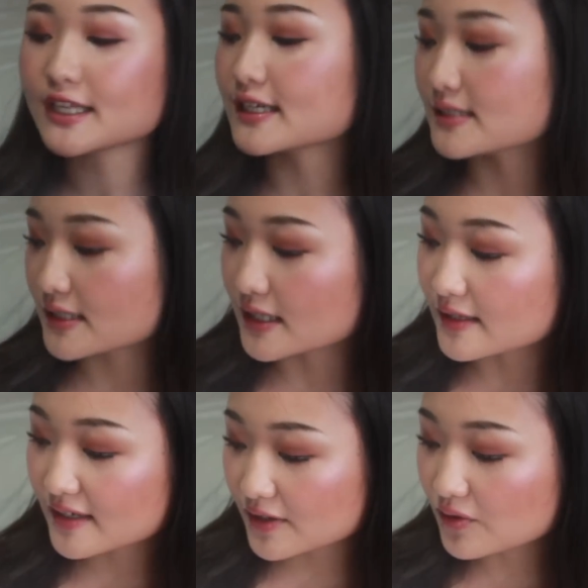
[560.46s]
大好きな
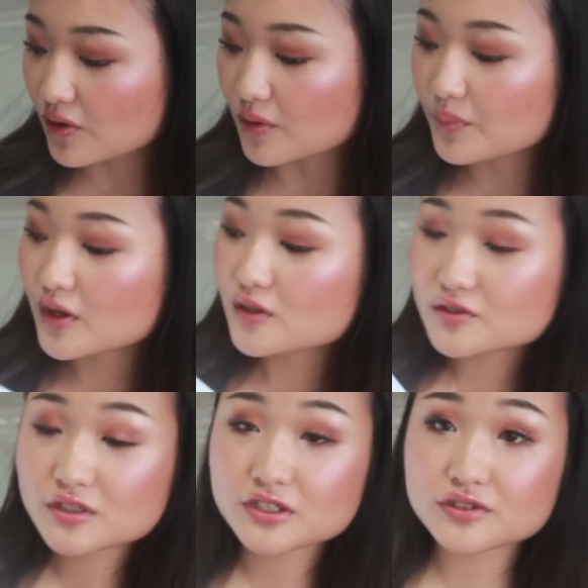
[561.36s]
んだけど
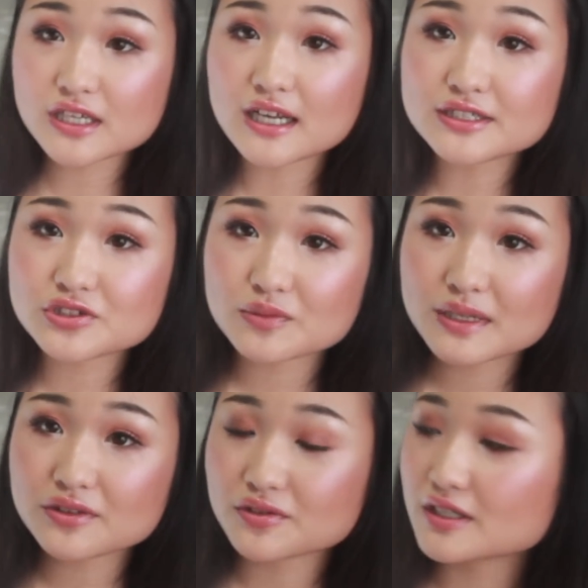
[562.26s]
それのね
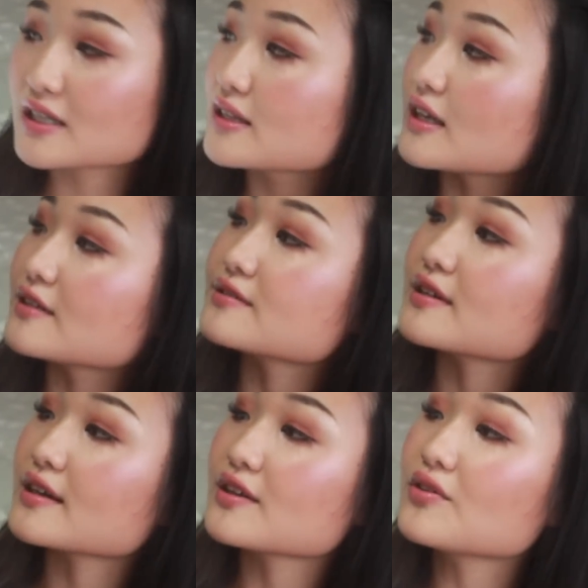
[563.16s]
ランチョンマットになっているん
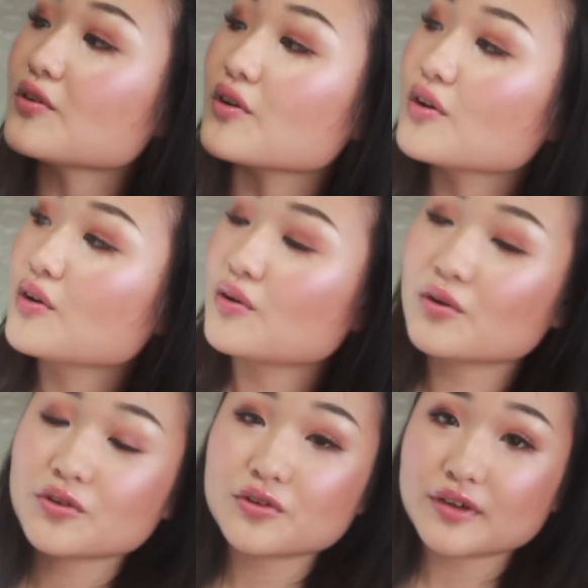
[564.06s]
だけど
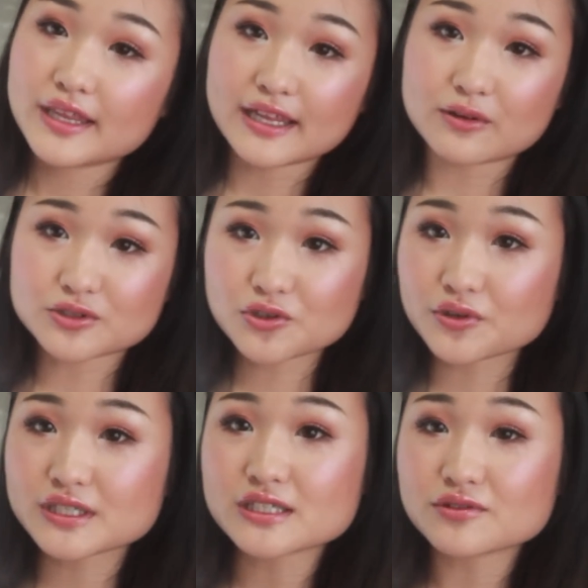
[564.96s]
この上でこう
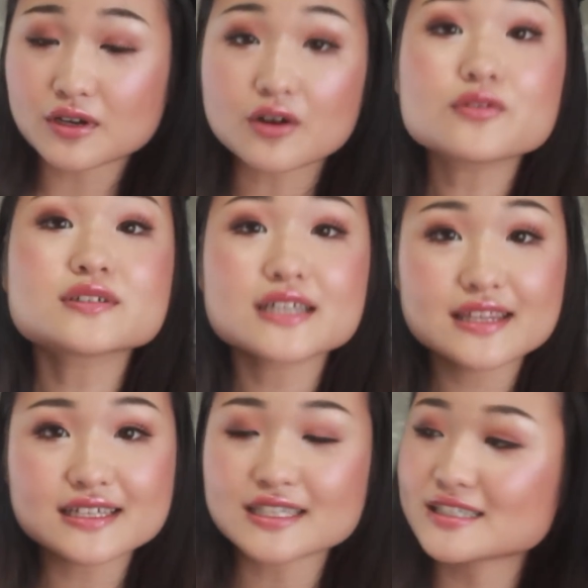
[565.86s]
商品とかを載せ
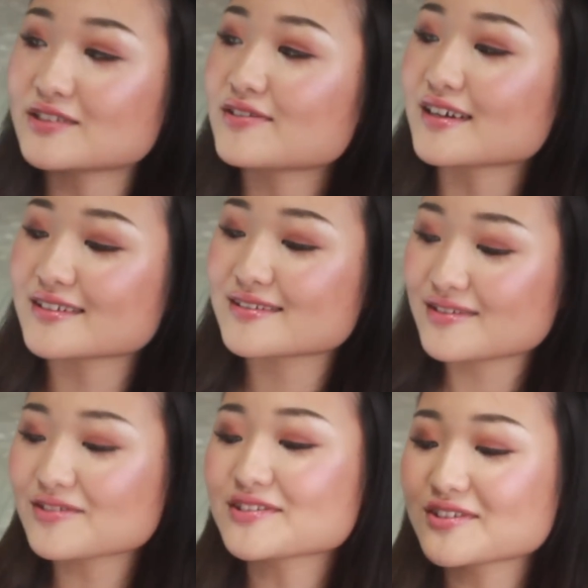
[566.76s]
て写真とか
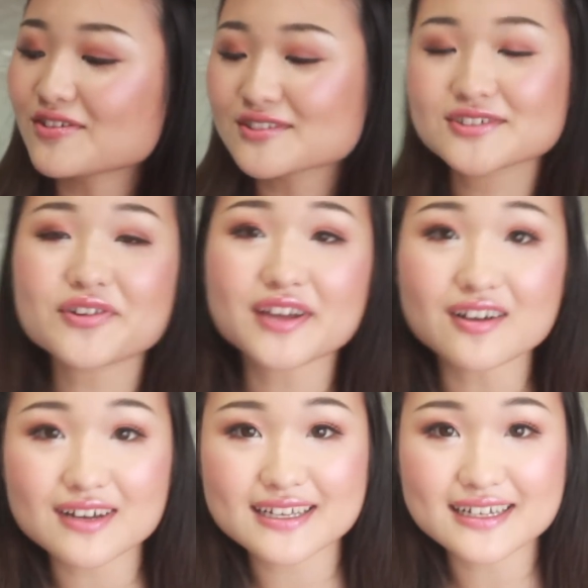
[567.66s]
撮るとすごい
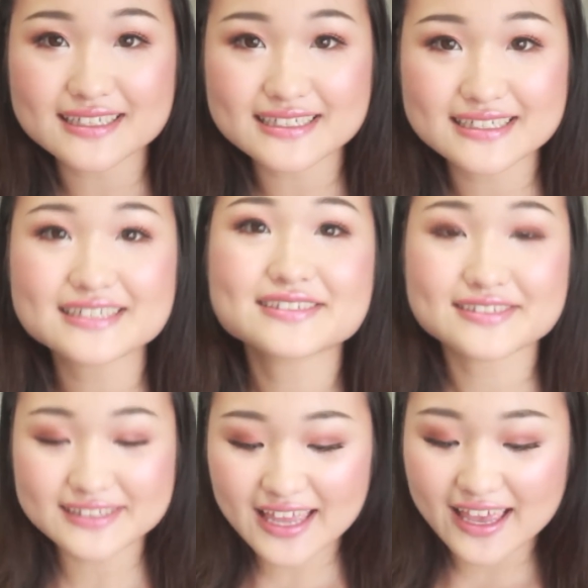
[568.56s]
可愛い感じになる
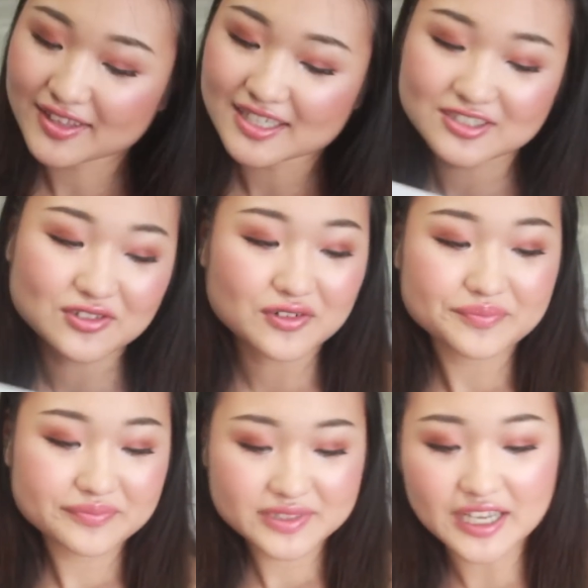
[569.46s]
ので私の
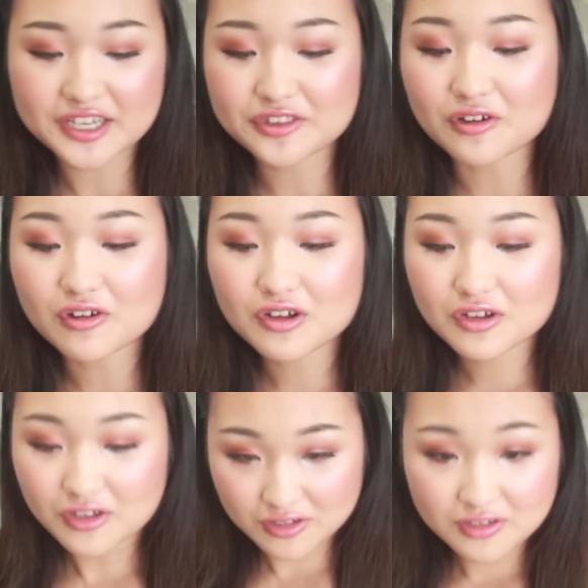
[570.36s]
最近の
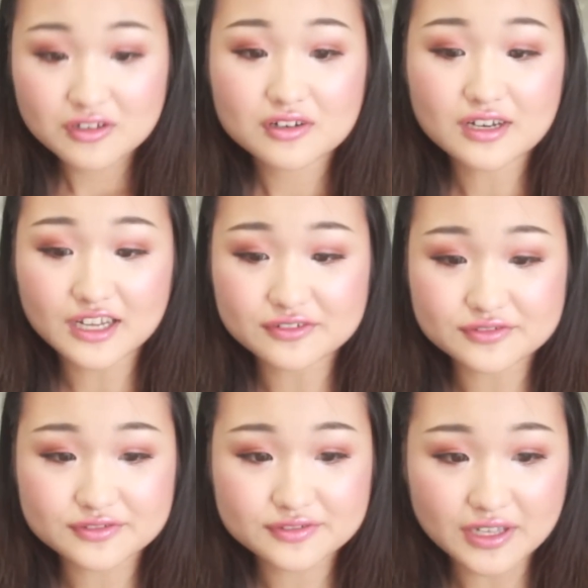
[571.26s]

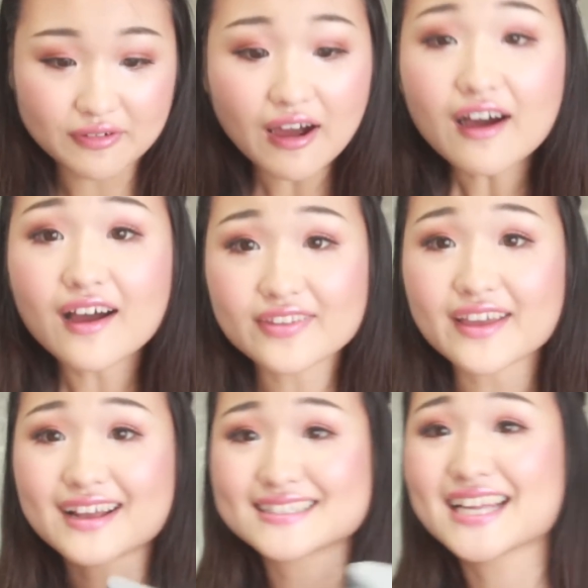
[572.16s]
ライフでは
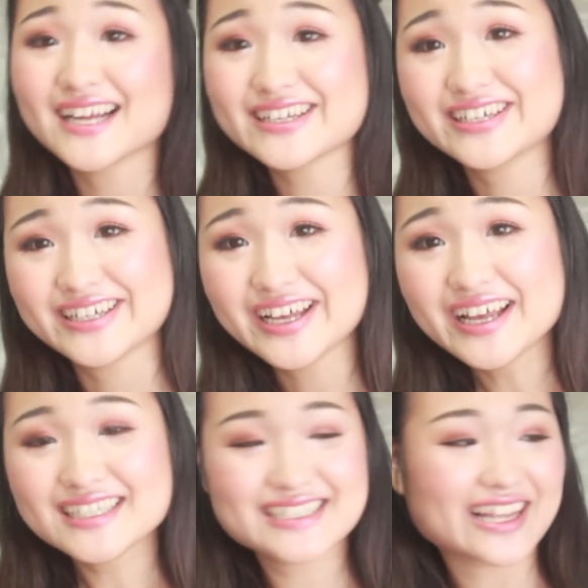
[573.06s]
大活躍
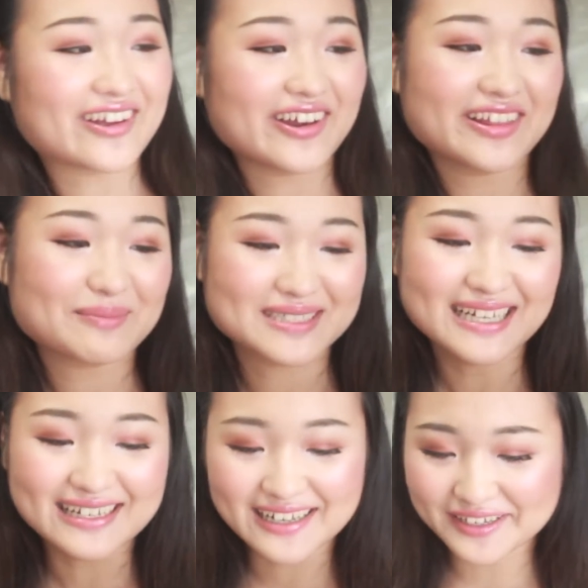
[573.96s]
してくれてます
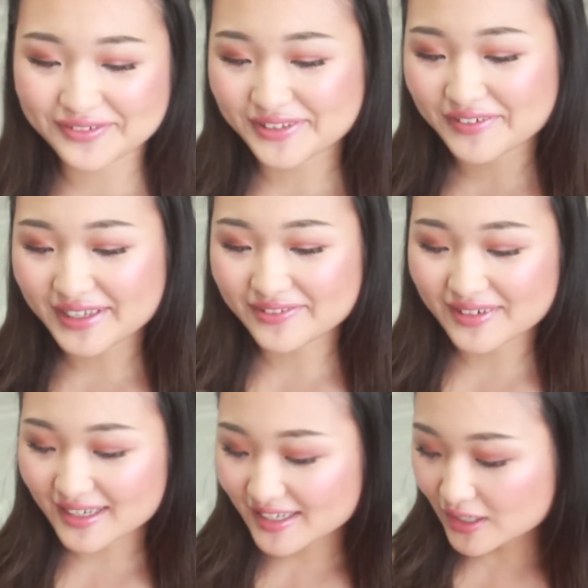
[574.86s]
何ライフではと
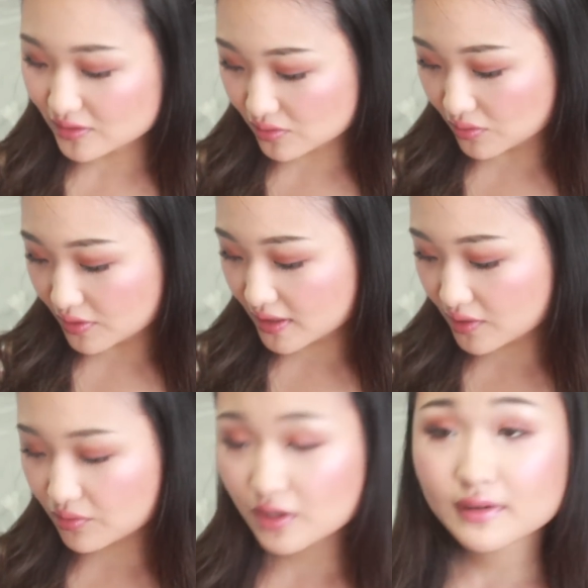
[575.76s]
かそうで
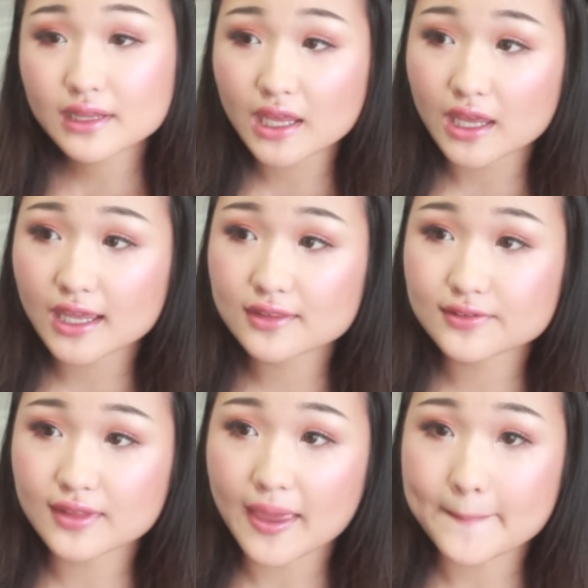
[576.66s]
これはねえー、っ
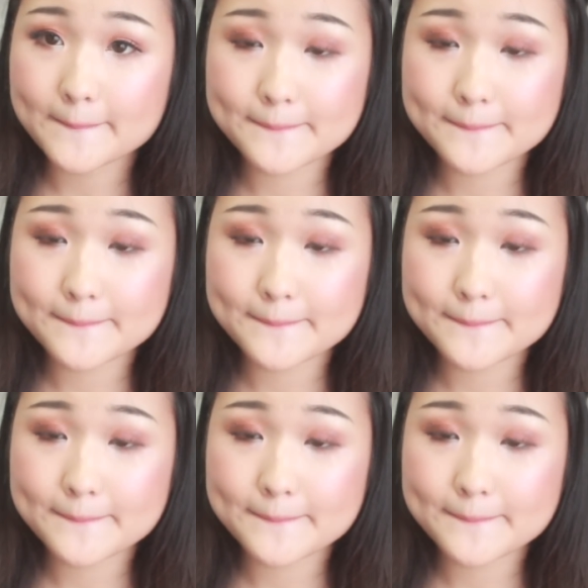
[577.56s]
とね